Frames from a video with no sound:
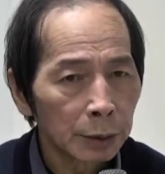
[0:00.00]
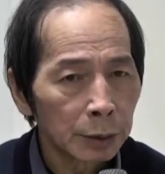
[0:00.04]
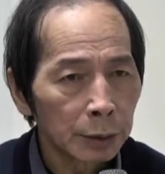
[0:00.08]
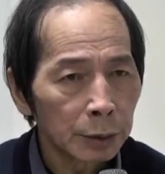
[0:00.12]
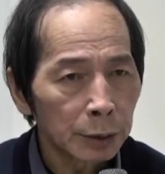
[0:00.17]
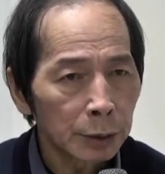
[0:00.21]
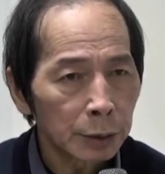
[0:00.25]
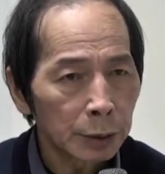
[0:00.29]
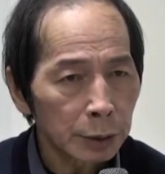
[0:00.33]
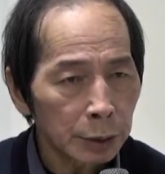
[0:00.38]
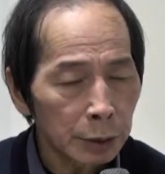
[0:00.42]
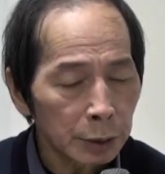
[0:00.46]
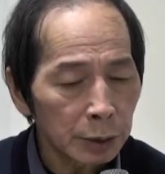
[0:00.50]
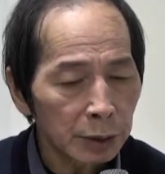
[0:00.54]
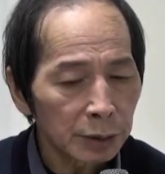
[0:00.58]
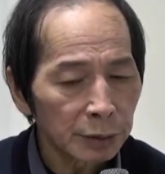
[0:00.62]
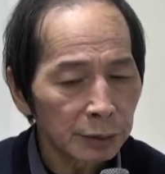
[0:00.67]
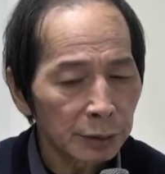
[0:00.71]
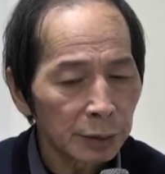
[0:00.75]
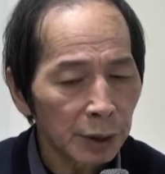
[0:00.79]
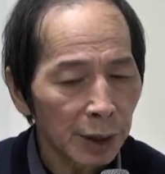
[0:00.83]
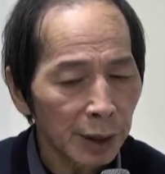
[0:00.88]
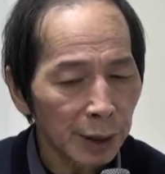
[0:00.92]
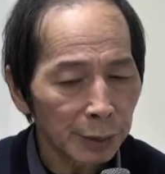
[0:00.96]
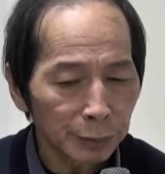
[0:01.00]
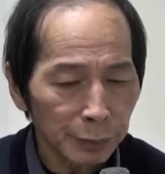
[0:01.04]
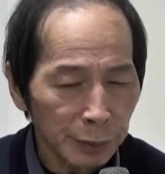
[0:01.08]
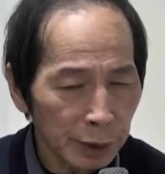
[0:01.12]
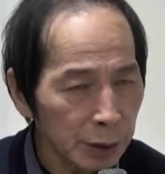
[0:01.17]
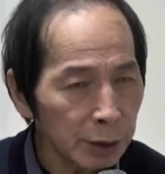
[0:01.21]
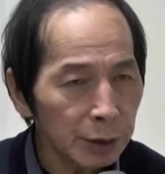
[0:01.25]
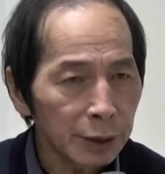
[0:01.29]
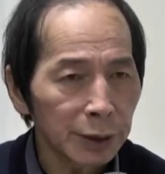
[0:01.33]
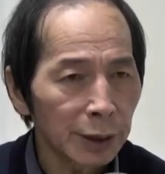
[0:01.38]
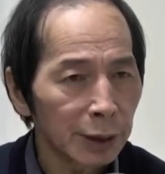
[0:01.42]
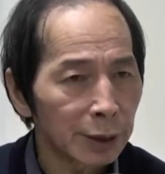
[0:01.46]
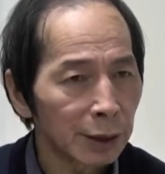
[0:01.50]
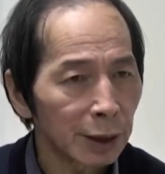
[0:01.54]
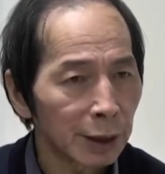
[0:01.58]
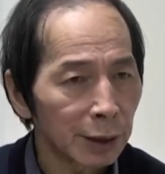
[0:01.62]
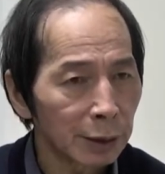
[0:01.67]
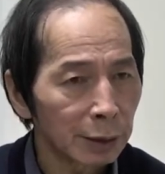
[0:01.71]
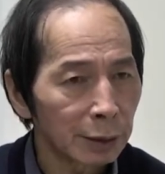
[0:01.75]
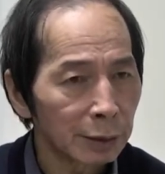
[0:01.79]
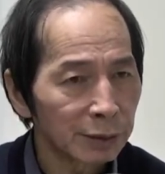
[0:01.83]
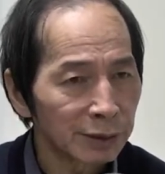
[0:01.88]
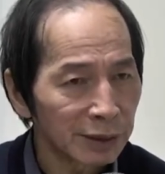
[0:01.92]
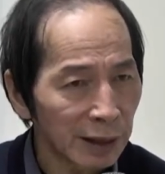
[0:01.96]
是很明显的
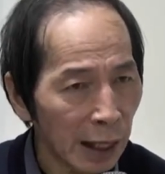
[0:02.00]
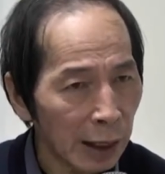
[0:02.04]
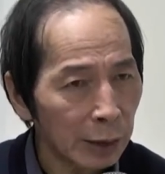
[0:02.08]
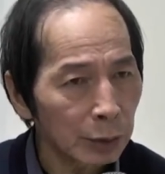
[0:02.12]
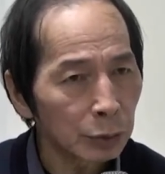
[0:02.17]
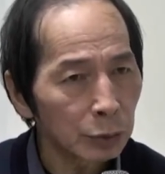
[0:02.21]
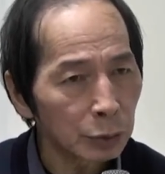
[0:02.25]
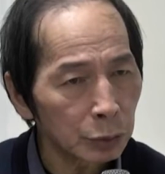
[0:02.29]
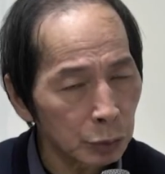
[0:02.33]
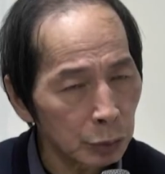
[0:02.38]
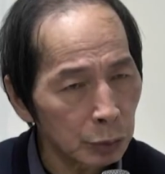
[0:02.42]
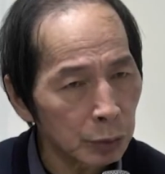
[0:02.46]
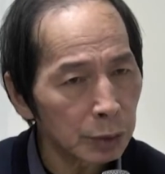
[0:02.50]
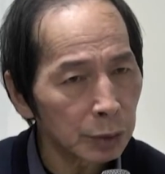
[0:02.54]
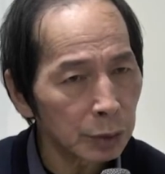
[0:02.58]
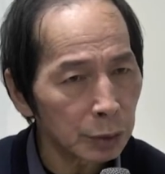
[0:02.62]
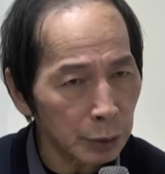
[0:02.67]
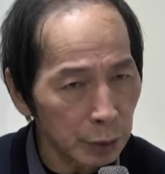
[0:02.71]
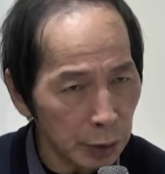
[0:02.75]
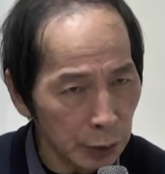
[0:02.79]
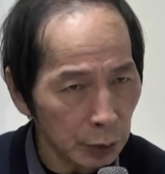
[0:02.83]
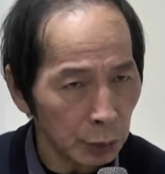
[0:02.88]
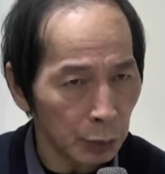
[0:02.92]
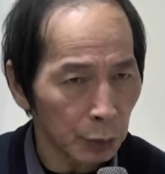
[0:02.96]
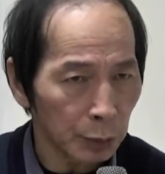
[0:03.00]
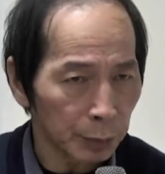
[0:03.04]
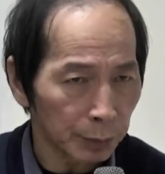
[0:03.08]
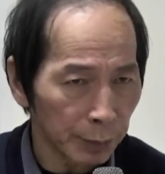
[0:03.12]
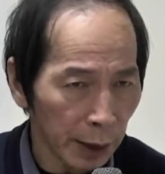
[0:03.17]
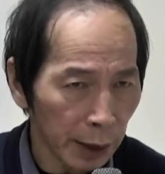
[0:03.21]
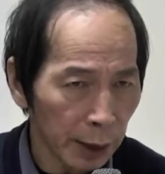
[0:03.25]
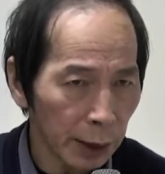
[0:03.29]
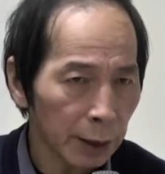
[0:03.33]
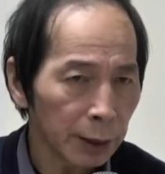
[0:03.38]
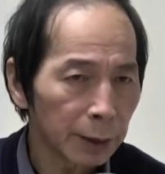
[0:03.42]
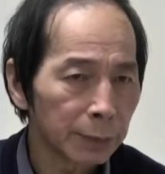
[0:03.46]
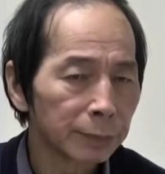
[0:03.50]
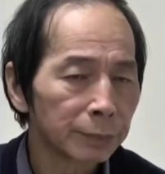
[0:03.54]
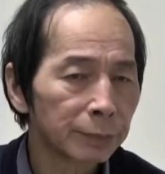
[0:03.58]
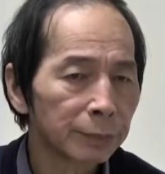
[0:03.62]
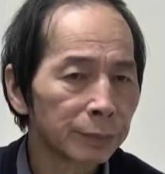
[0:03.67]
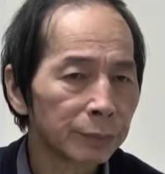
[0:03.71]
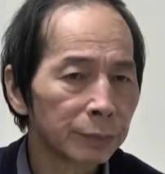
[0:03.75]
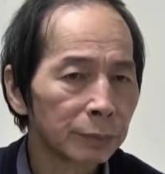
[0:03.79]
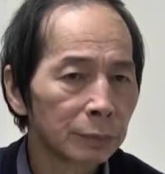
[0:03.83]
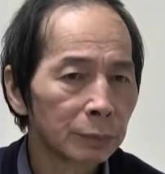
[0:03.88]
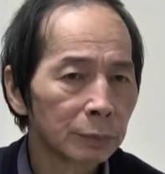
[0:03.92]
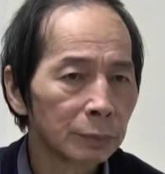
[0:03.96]
男尊女卑，
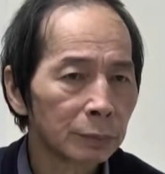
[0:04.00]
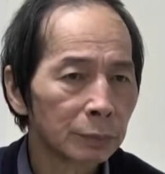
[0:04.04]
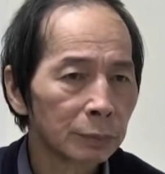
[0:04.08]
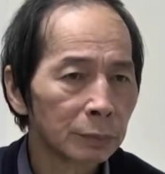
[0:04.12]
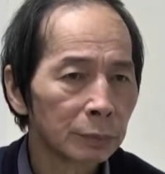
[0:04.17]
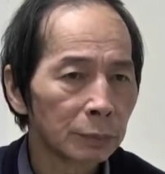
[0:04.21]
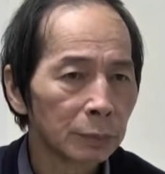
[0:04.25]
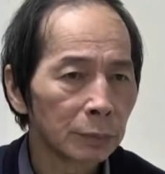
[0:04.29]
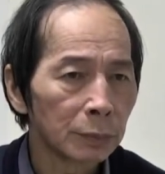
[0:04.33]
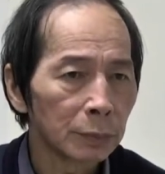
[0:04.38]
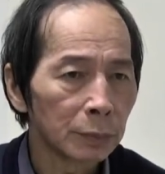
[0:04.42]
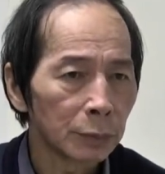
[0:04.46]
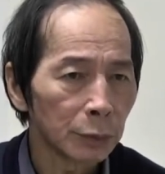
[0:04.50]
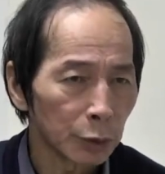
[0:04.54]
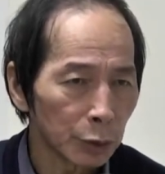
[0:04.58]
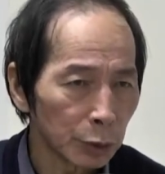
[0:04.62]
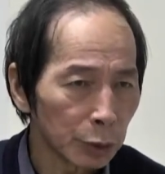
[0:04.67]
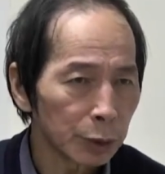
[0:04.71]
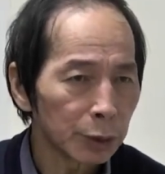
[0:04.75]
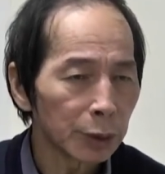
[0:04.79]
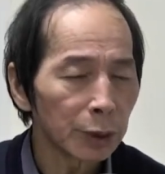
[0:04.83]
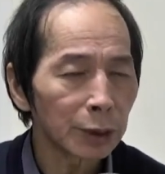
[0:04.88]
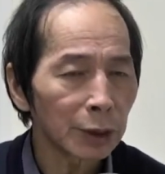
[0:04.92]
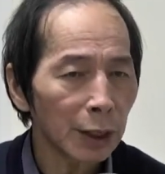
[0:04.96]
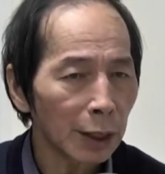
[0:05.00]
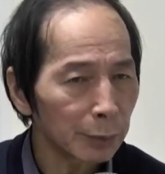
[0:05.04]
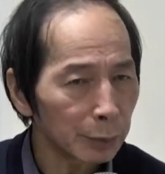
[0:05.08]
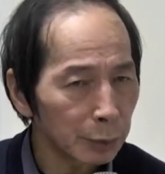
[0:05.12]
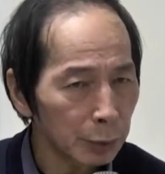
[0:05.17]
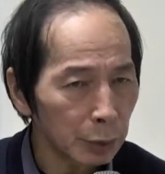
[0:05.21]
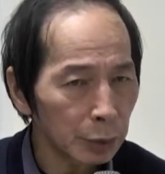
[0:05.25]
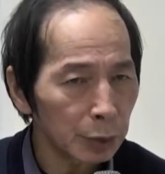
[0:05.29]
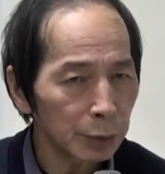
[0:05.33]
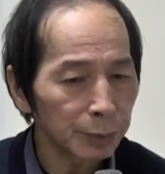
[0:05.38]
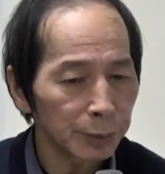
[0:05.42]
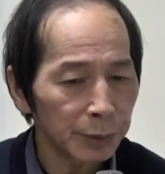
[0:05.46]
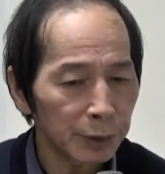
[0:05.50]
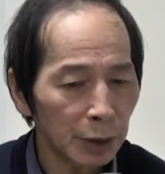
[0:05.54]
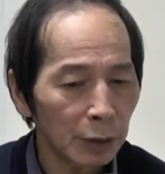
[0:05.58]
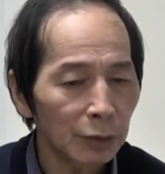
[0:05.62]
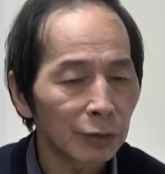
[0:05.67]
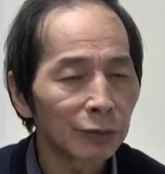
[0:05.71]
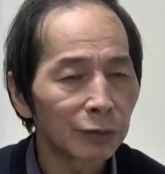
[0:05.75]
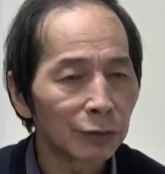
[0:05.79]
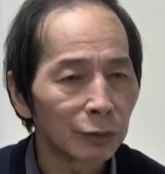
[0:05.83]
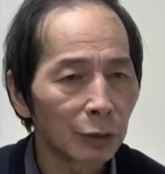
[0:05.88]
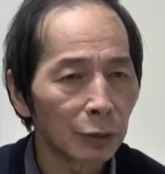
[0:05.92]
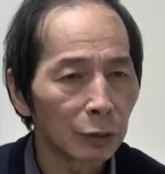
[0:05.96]
女性大部分都是比较
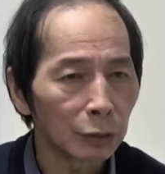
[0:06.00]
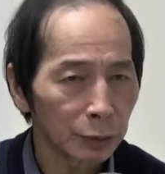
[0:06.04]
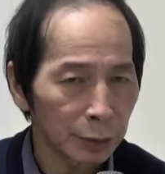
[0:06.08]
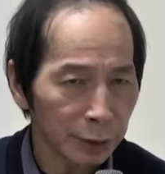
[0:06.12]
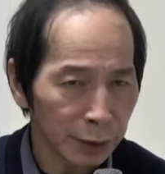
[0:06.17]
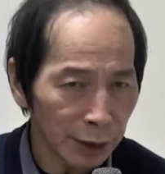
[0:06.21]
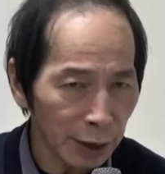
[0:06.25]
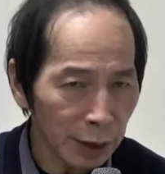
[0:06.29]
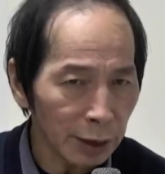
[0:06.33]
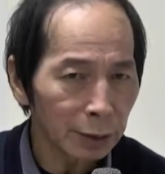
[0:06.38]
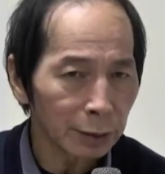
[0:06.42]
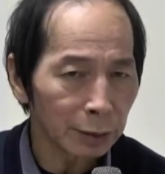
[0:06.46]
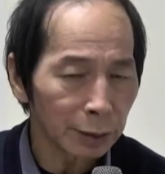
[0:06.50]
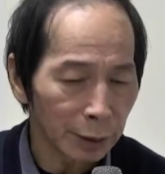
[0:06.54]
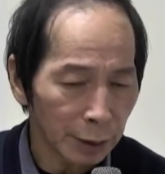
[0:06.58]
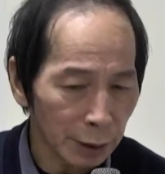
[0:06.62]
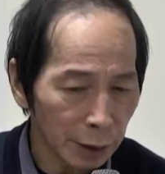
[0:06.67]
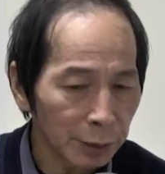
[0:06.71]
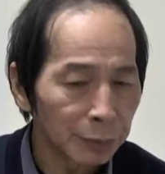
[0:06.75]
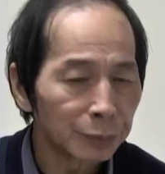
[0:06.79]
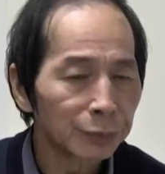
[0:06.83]
否定的。